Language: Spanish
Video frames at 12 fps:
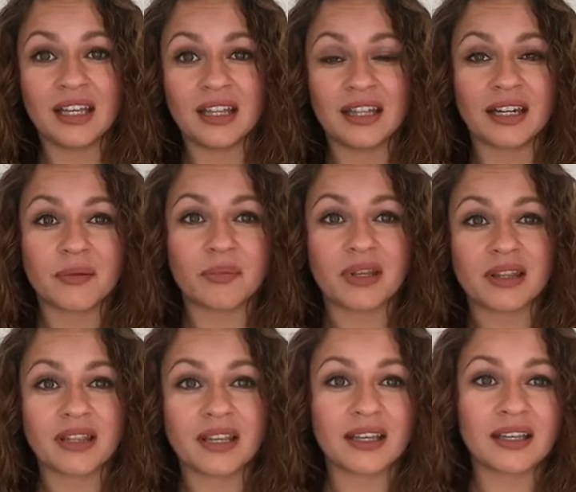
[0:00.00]
de
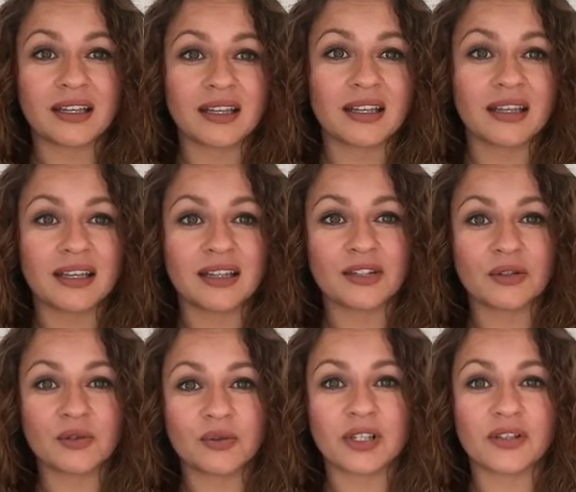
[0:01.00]
repente eh, se
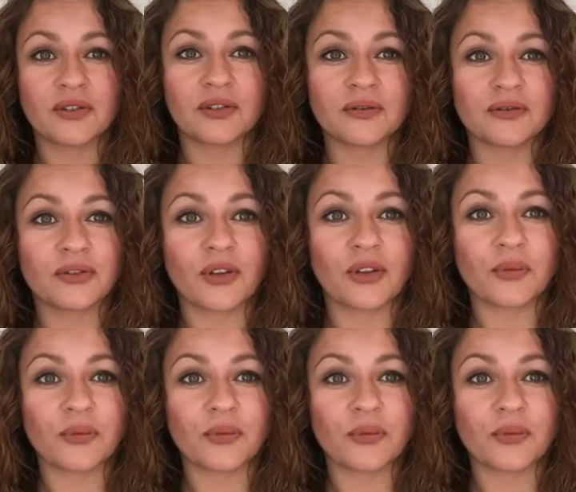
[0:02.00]
oscureció todo.